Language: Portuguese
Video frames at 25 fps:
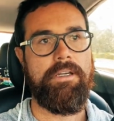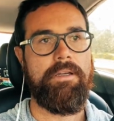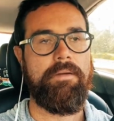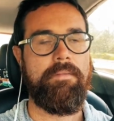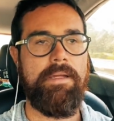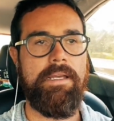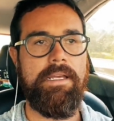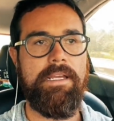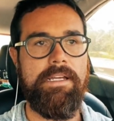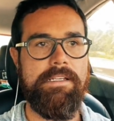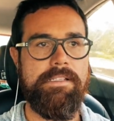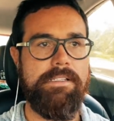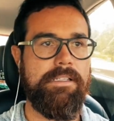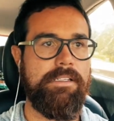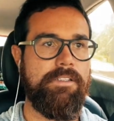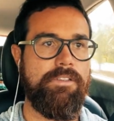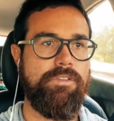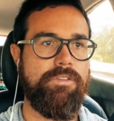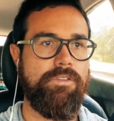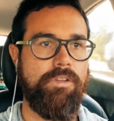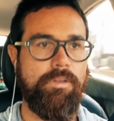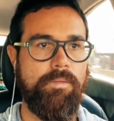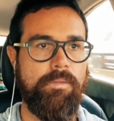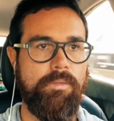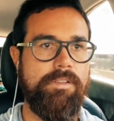Beleza,
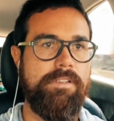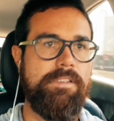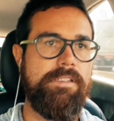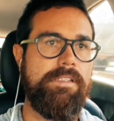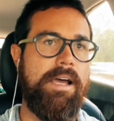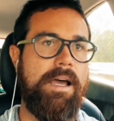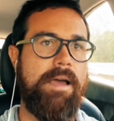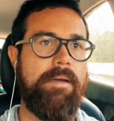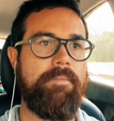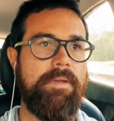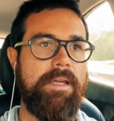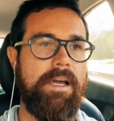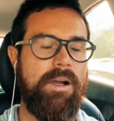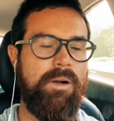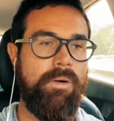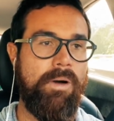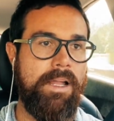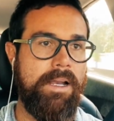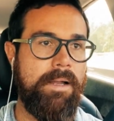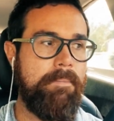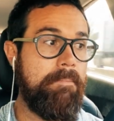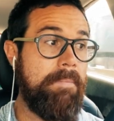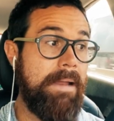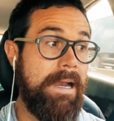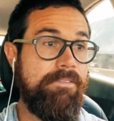isso todo mundo sabe.
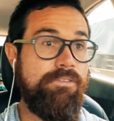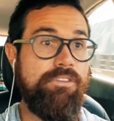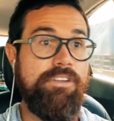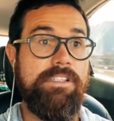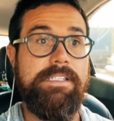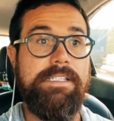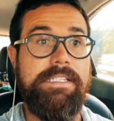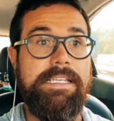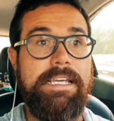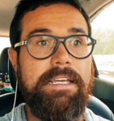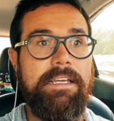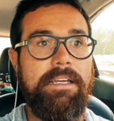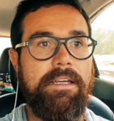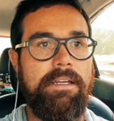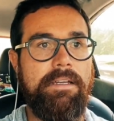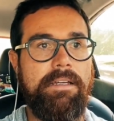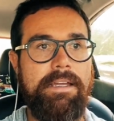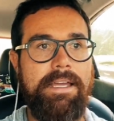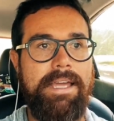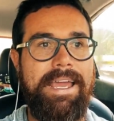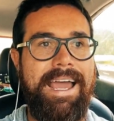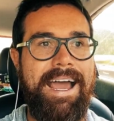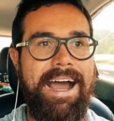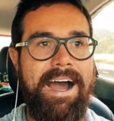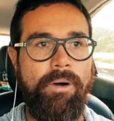Agora, para você,
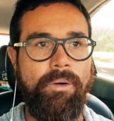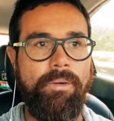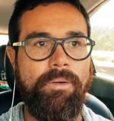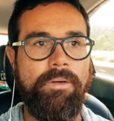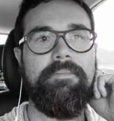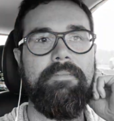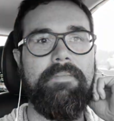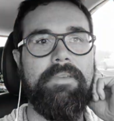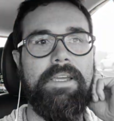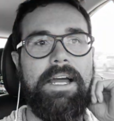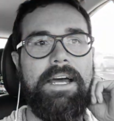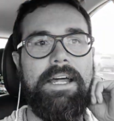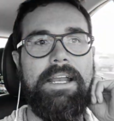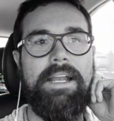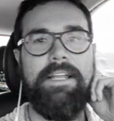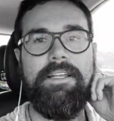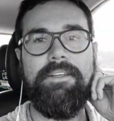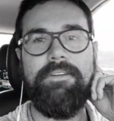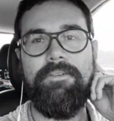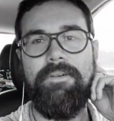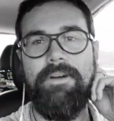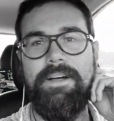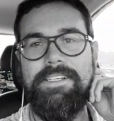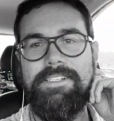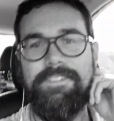real. Caralho,
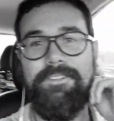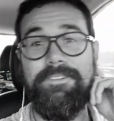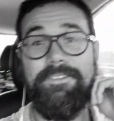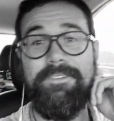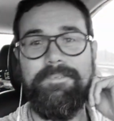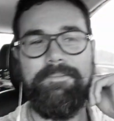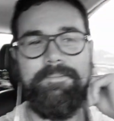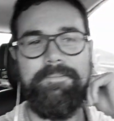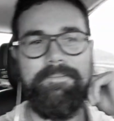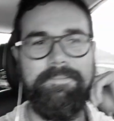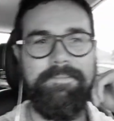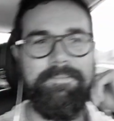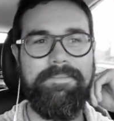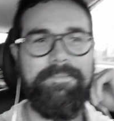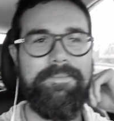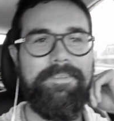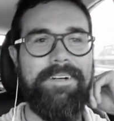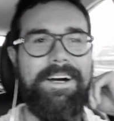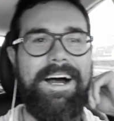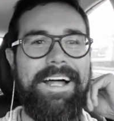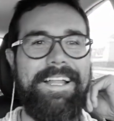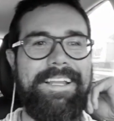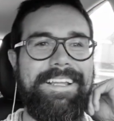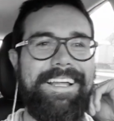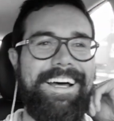quase o
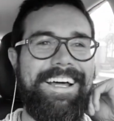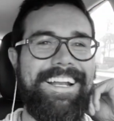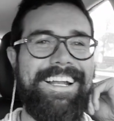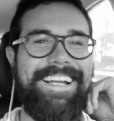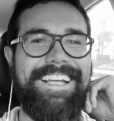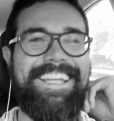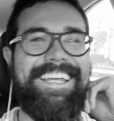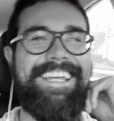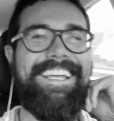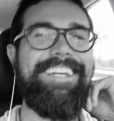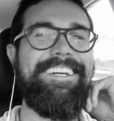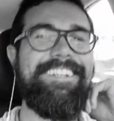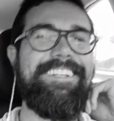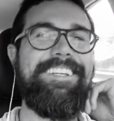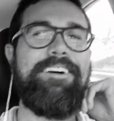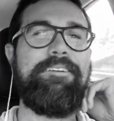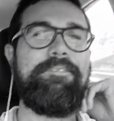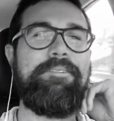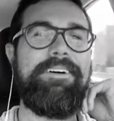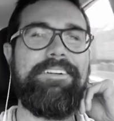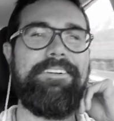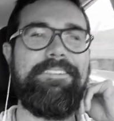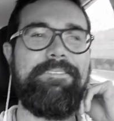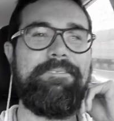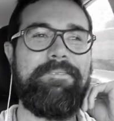radar aqui, não,
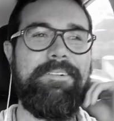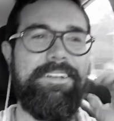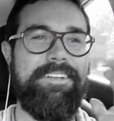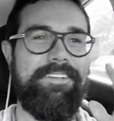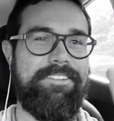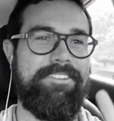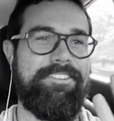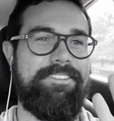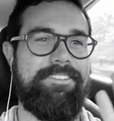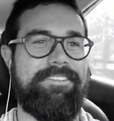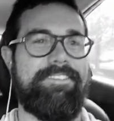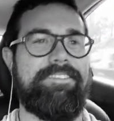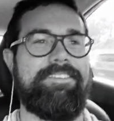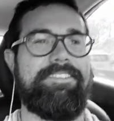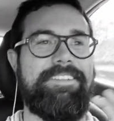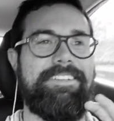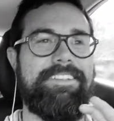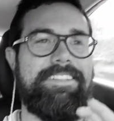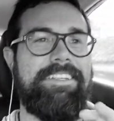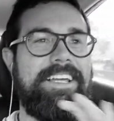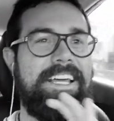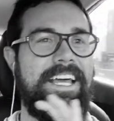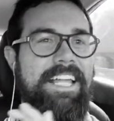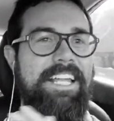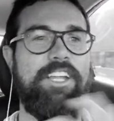mas.
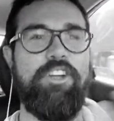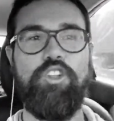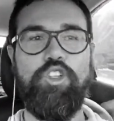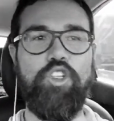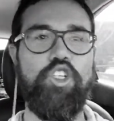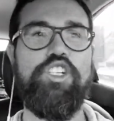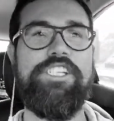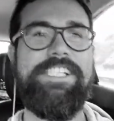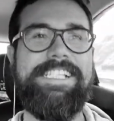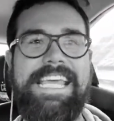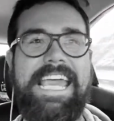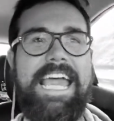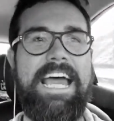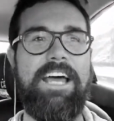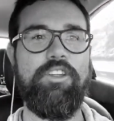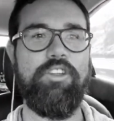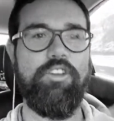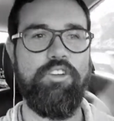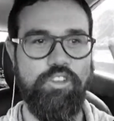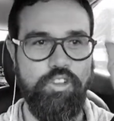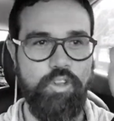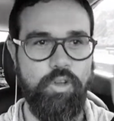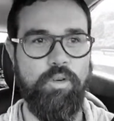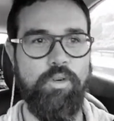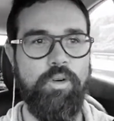Deu tudo certo que
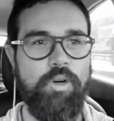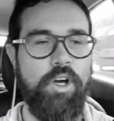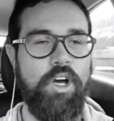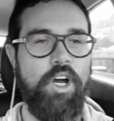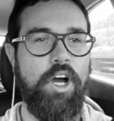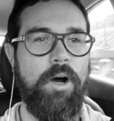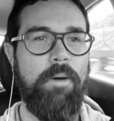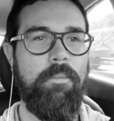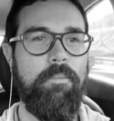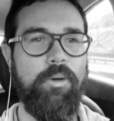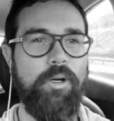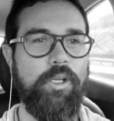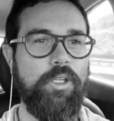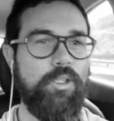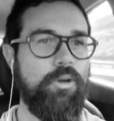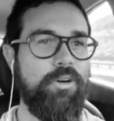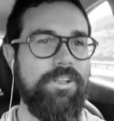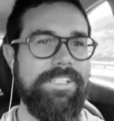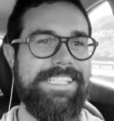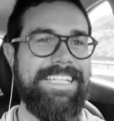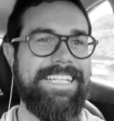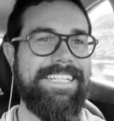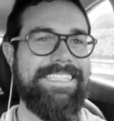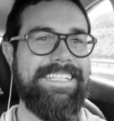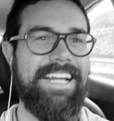estou muito
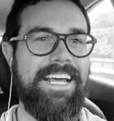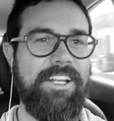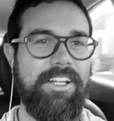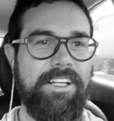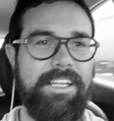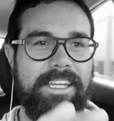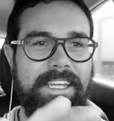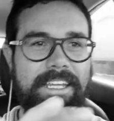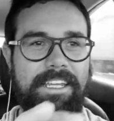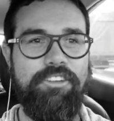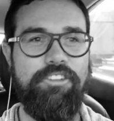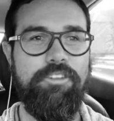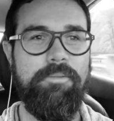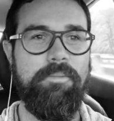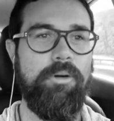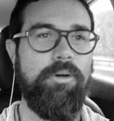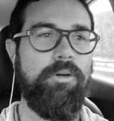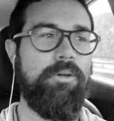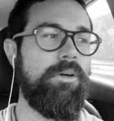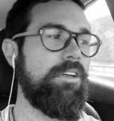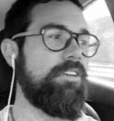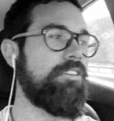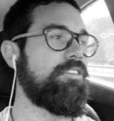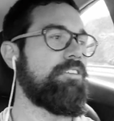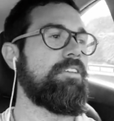concentrado aqui de
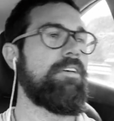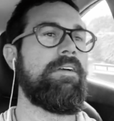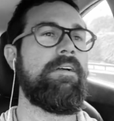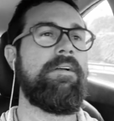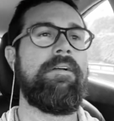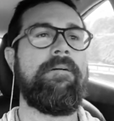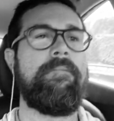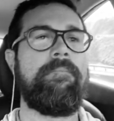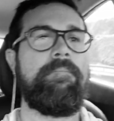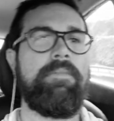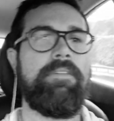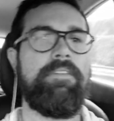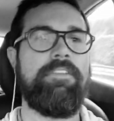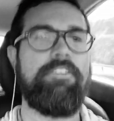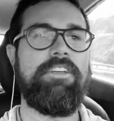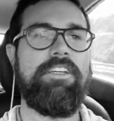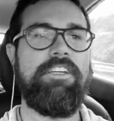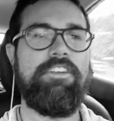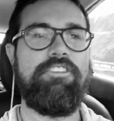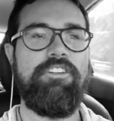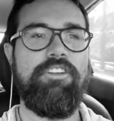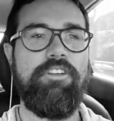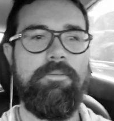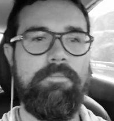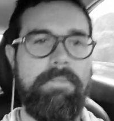boas
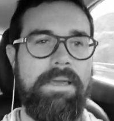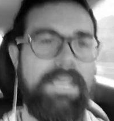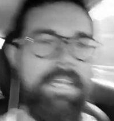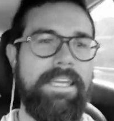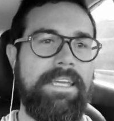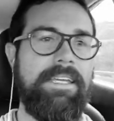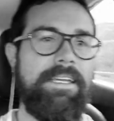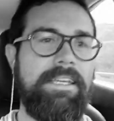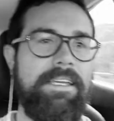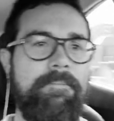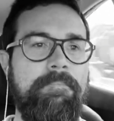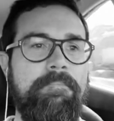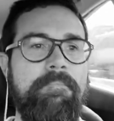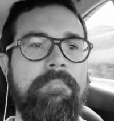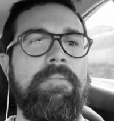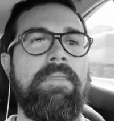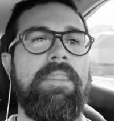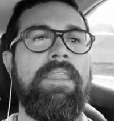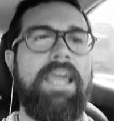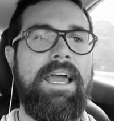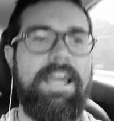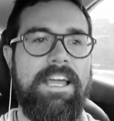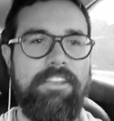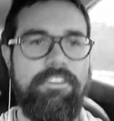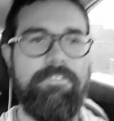dirigindo bem
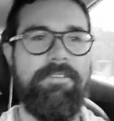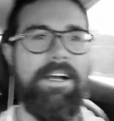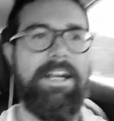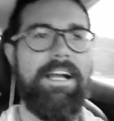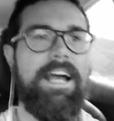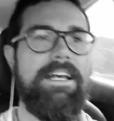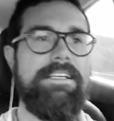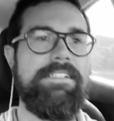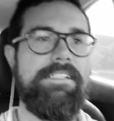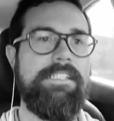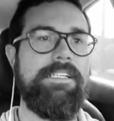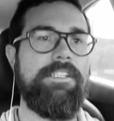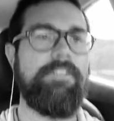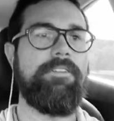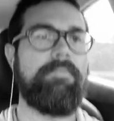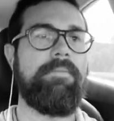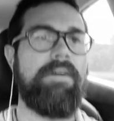devagarzinho.